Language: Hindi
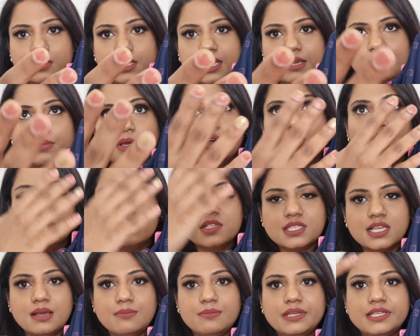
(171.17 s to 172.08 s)
लाइक
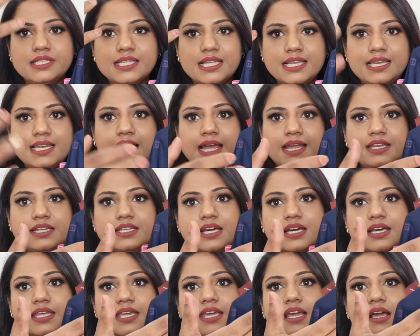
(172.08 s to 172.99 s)
बिकॉज सामने से लाइट
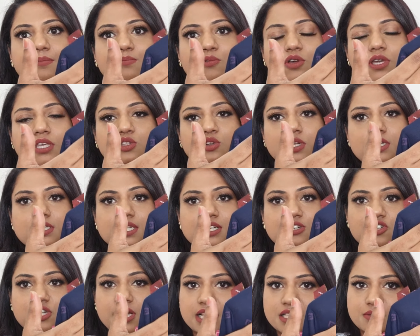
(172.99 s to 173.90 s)
आ रही है आपको ये थोड़ा
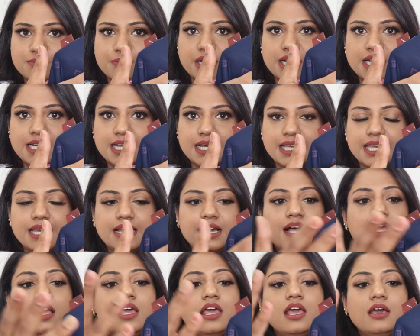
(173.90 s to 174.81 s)
सा ट्रांसपेरेंट
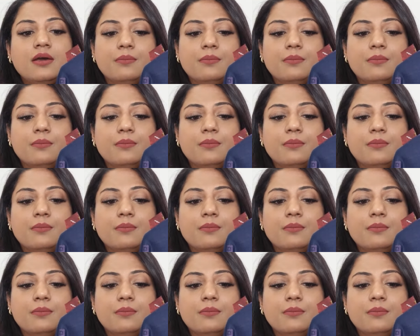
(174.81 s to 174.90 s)
लगेगा